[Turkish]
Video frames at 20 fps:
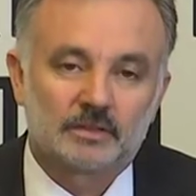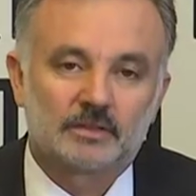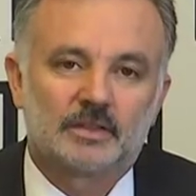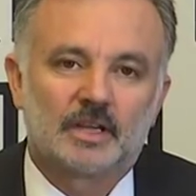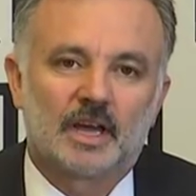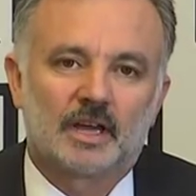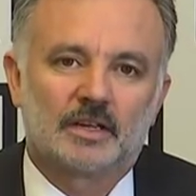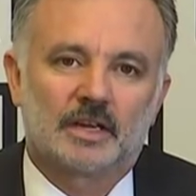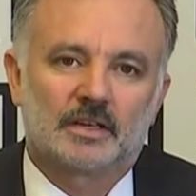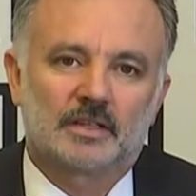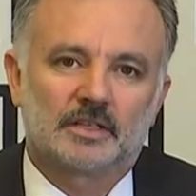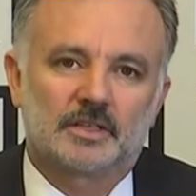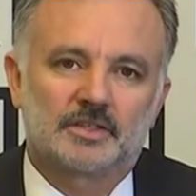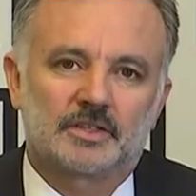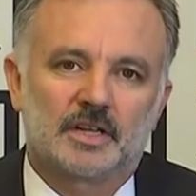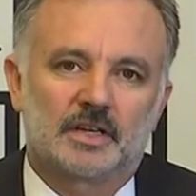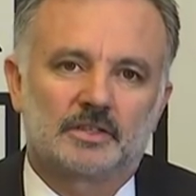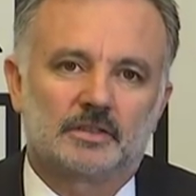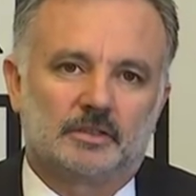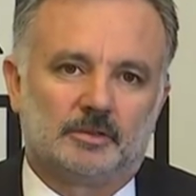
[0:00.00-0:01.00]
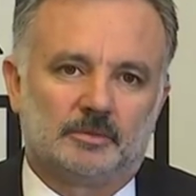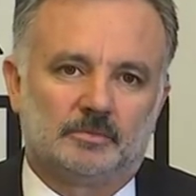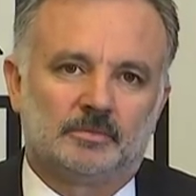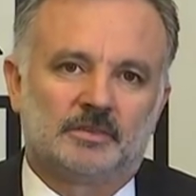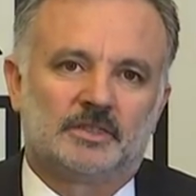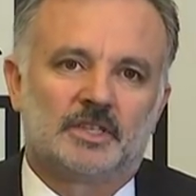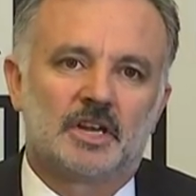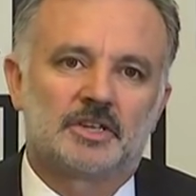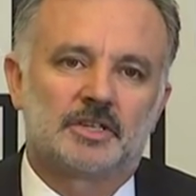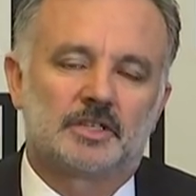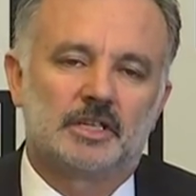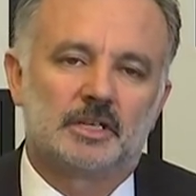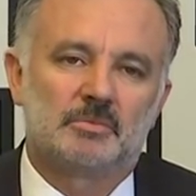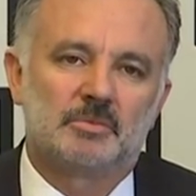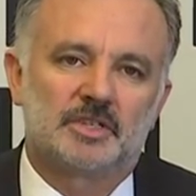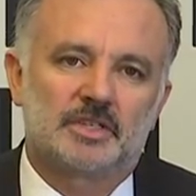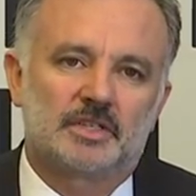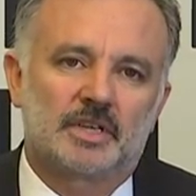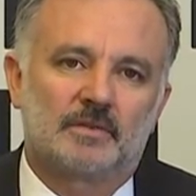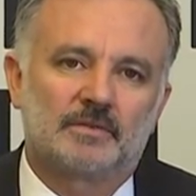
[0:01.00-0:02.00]
Değerli arkadaşlar,
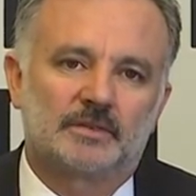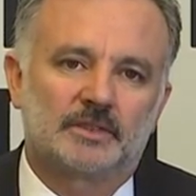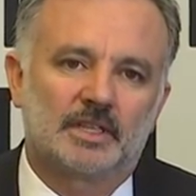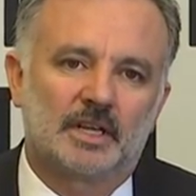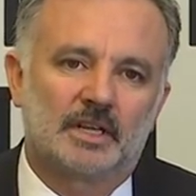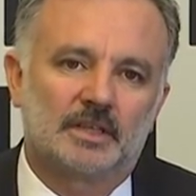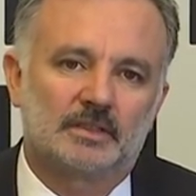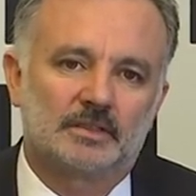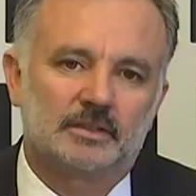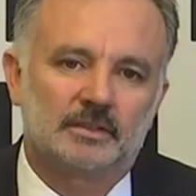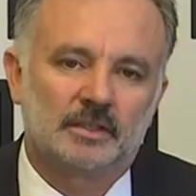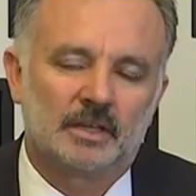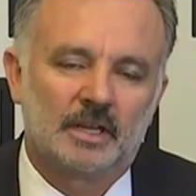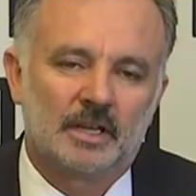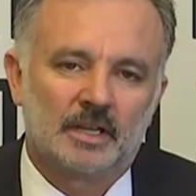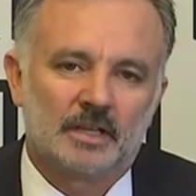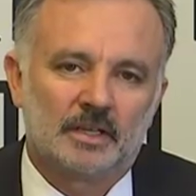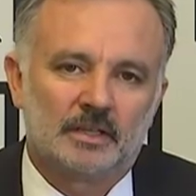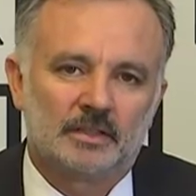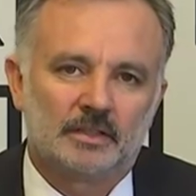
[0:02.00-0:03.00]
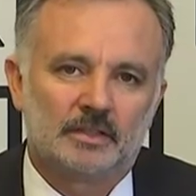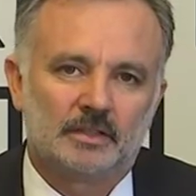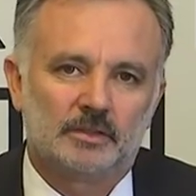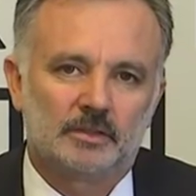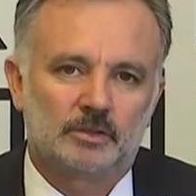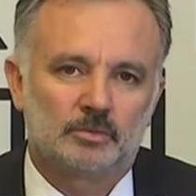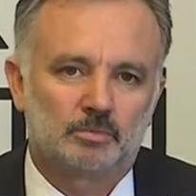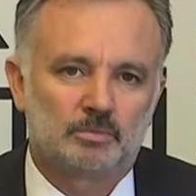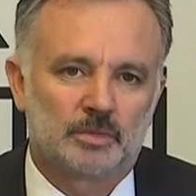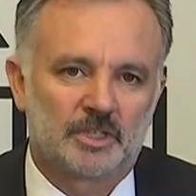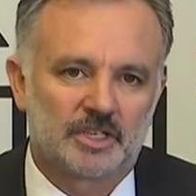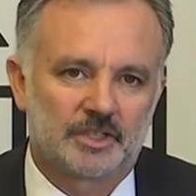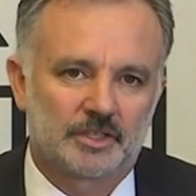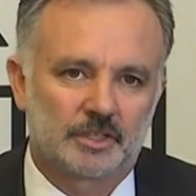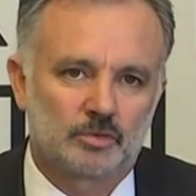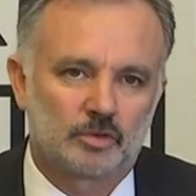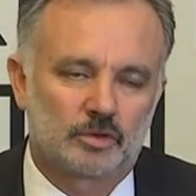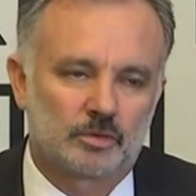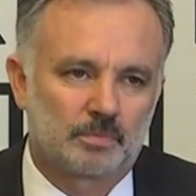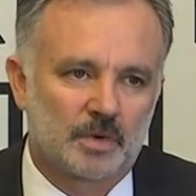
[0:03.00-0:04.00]
geçtiğimiz hafta
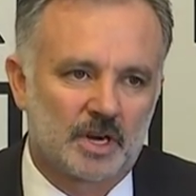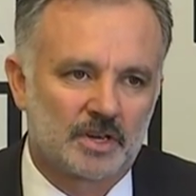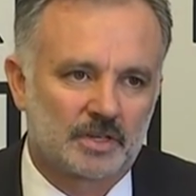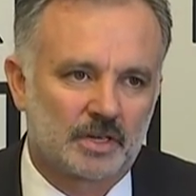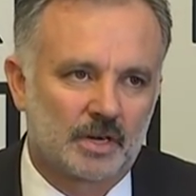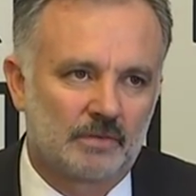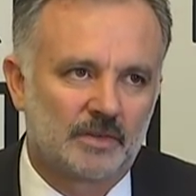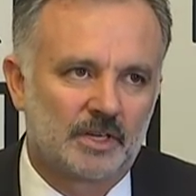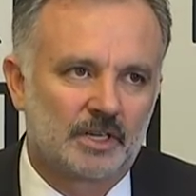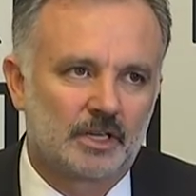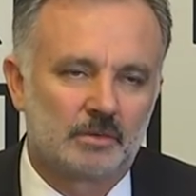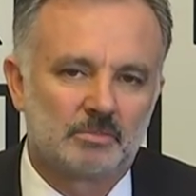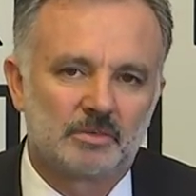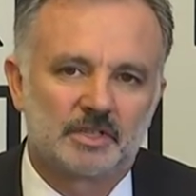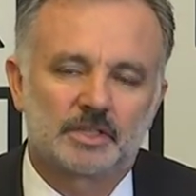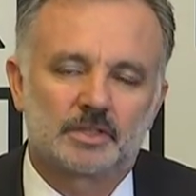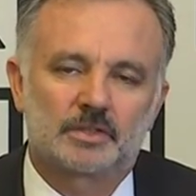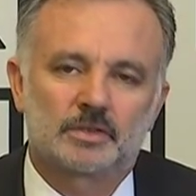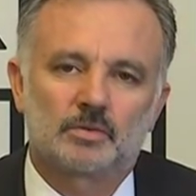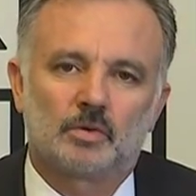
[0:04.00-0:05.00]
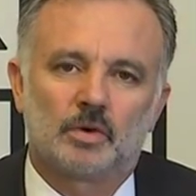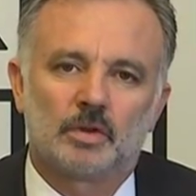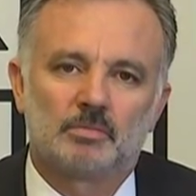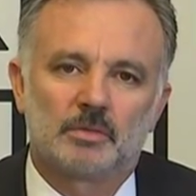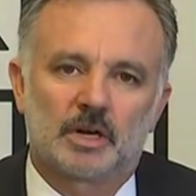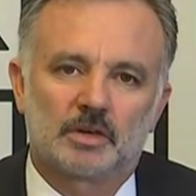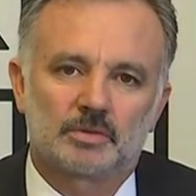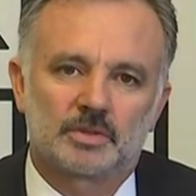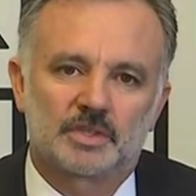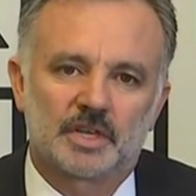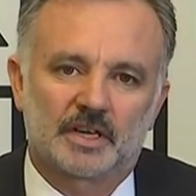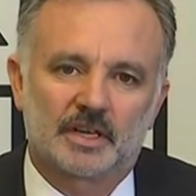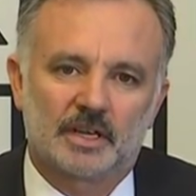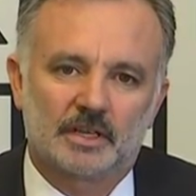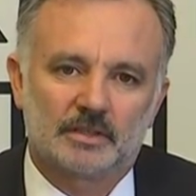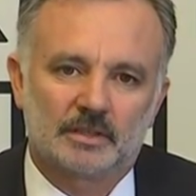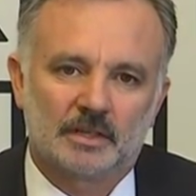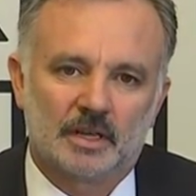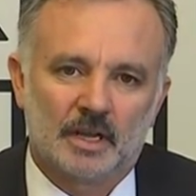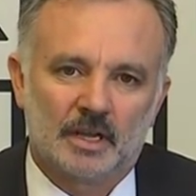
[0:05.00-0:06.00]
Birisi grup başkan vekilimiz olmak üzere
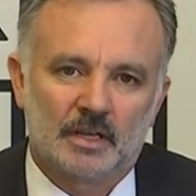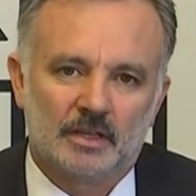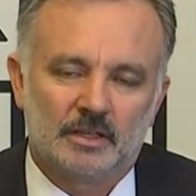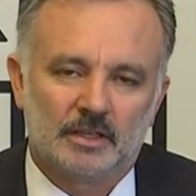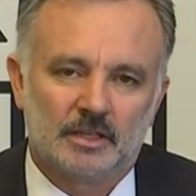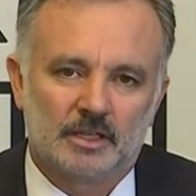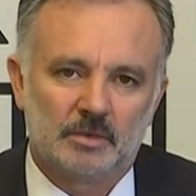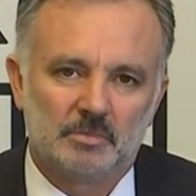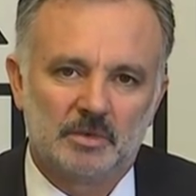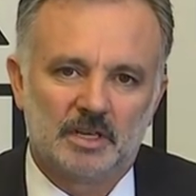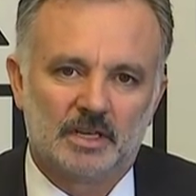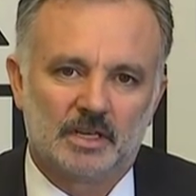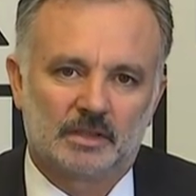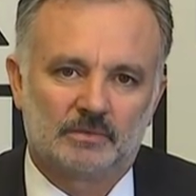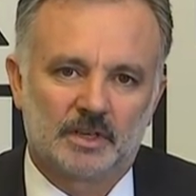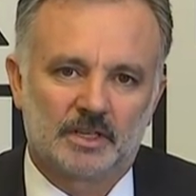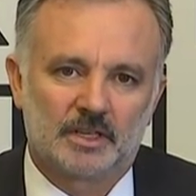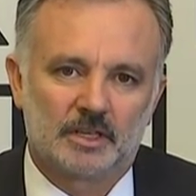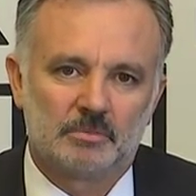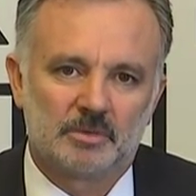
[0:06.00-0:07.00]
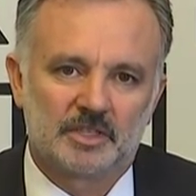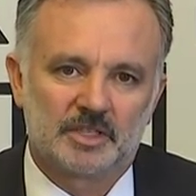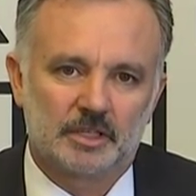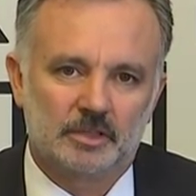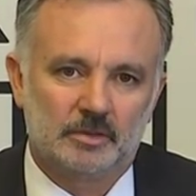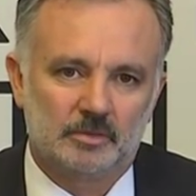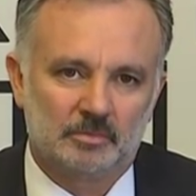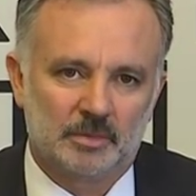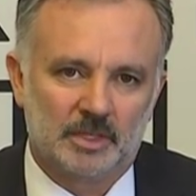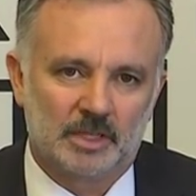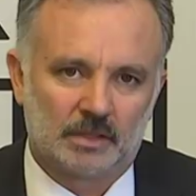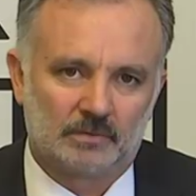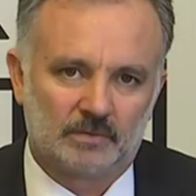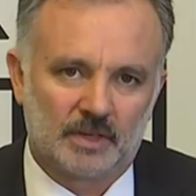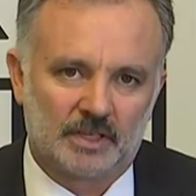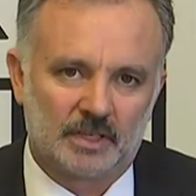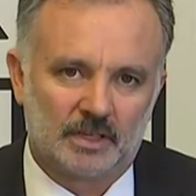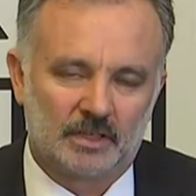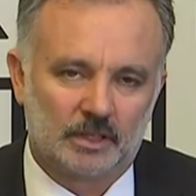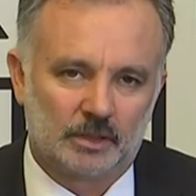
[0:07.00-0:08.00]
iki milletvekilimizin
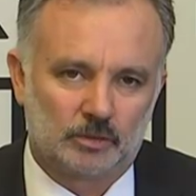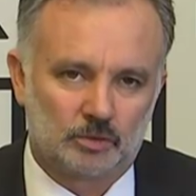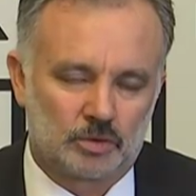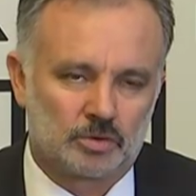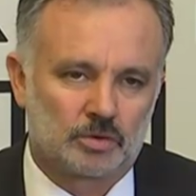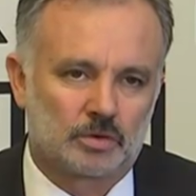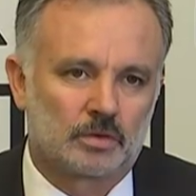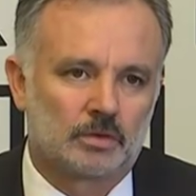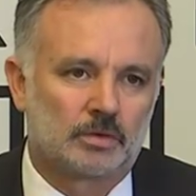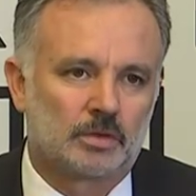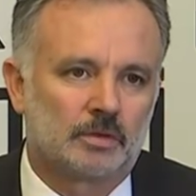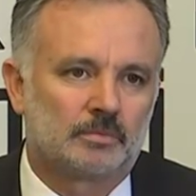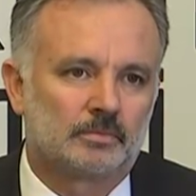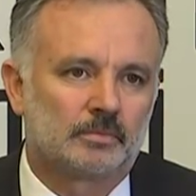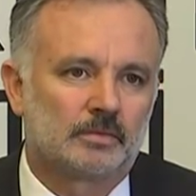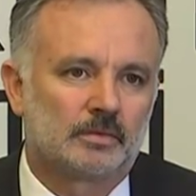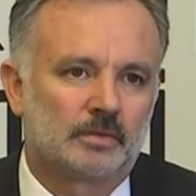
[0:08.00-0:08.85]
milletvekilliği düşürüldü.